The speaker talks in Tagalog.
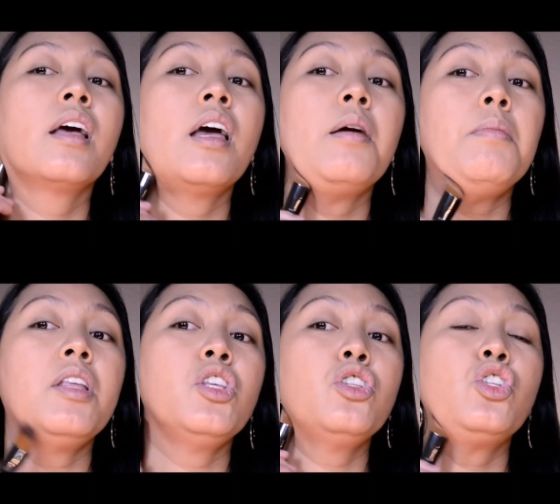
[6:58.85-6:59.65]
I
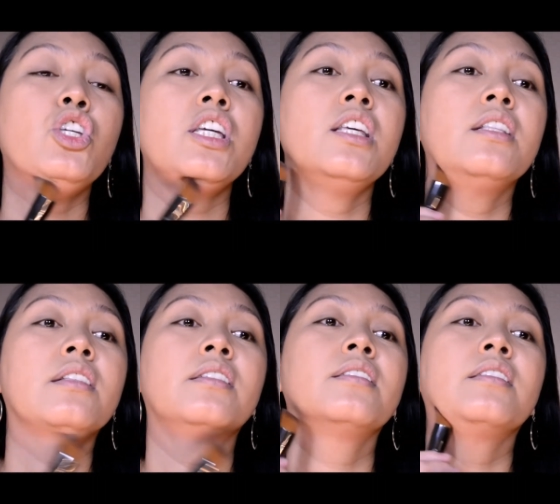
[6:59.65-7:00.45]
mean yung chin
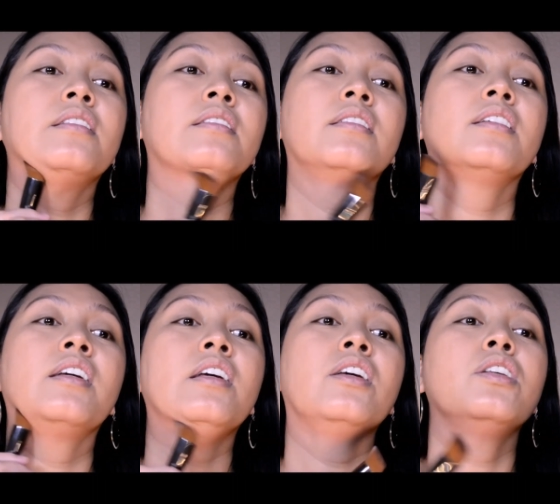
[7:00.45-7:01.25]

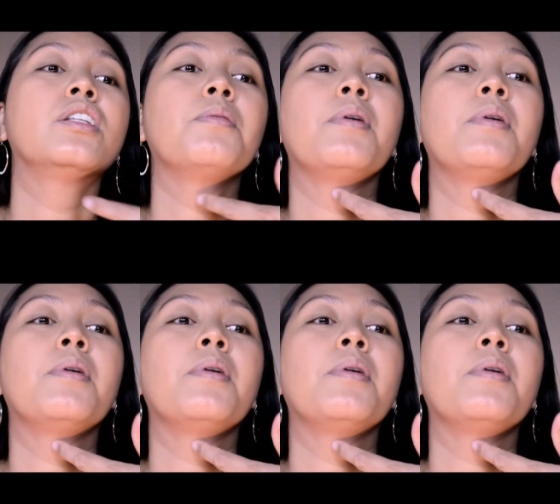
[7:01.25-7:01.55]
sa